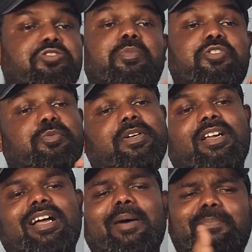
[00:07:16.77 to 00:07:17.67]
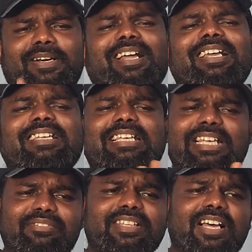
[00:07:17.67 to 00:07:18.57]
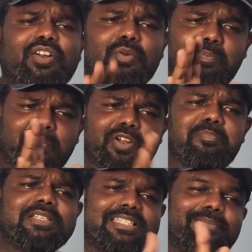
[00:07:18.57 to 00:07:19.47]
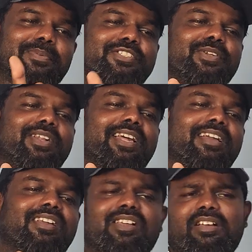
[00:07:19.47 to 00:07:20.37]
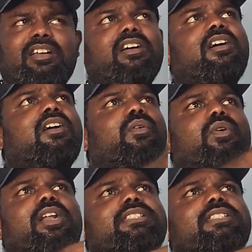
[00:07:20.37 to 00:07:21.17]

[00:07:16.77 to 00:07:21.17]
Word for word: சூப்பர் சூப்பர் அப்படின்னா ஈவி e தான் ரொம்ப ரொம்ப சீப்புன்னு சொல்கிற ஒரு